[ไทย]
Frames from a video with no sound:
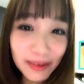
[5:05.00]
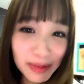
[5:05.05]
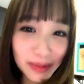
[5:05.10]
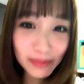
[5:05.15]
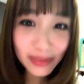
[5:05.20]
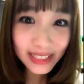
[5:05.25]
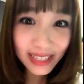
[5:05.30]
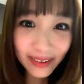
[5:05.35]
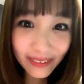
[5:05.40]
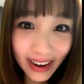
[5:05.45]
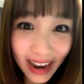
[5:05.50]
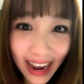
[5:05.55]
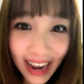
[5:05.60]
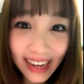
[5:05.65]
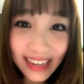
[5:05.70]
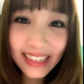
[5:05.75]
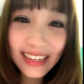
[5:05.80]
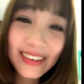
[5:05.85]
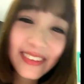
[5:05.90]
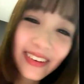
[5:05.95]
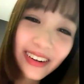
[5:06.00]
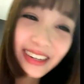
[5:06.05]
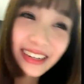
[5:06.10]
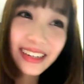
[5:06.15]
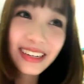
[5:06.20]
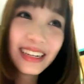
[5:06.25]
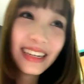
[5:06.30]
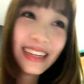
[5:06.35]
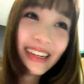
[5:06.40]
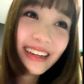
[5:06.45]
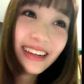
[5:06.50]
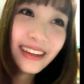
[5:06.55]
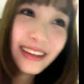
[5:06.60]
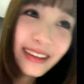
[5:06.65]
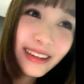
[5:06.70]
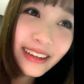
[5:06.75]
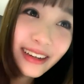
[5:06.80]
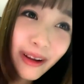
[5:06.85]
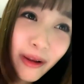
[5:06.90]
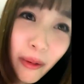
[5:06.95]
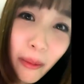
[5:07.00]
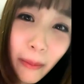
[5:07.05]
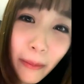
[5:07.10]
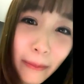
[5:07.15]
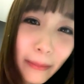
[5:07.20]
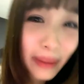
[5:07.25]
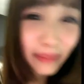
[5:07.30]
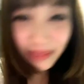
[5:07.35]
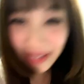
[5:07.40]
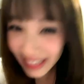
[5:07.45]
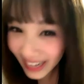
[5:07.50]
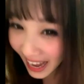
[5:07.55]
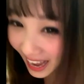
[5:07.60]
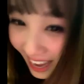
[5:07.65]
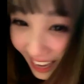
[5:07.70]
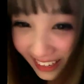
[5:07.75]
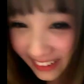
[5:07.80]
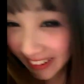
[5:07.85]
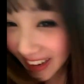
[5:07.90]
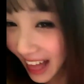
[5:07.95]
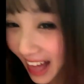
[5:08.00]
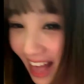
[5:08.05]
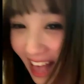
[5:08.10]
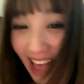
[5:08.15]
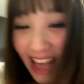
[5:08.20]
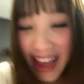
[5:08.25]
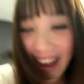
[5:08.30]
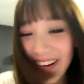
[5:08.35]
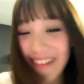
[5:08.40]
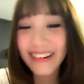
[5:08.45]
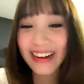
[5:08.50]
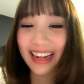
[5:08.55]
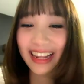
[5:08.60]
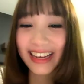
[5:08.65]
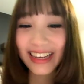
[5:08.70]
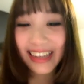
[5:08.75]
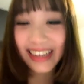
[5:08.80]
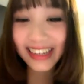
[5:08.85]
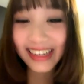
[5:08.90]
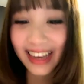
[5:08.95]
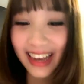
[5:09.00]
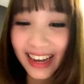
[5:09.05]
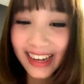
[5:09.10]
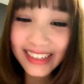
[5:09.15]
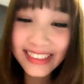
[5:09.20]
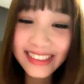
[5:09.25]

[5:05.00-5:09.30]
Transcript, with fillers: มันไม่สามารถดิมันมันไม่ได้อยู่แล้วอะไรอย่างเงี้ย